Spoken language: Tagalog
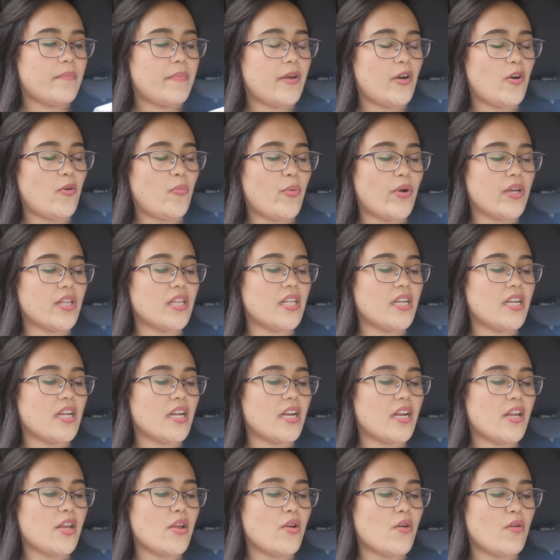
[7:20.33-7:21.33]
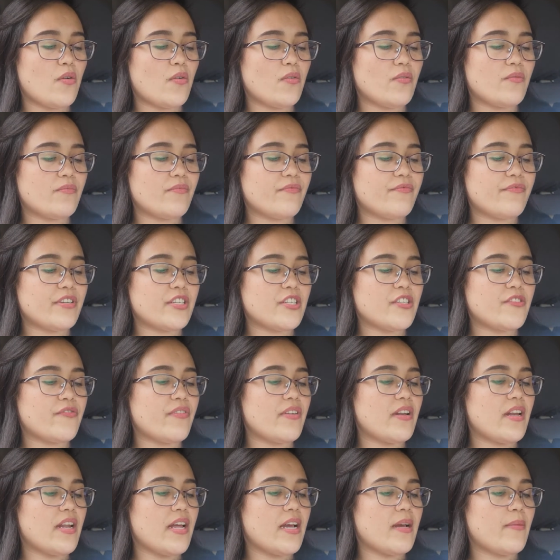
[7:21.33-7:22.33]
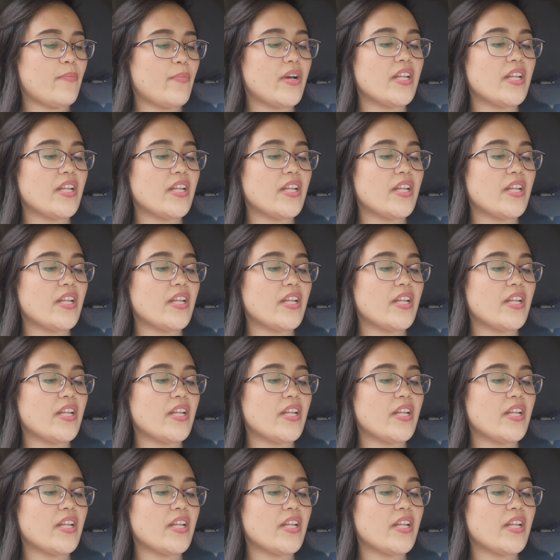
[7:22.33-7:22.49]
Pero pwede na rin yung fish fillet.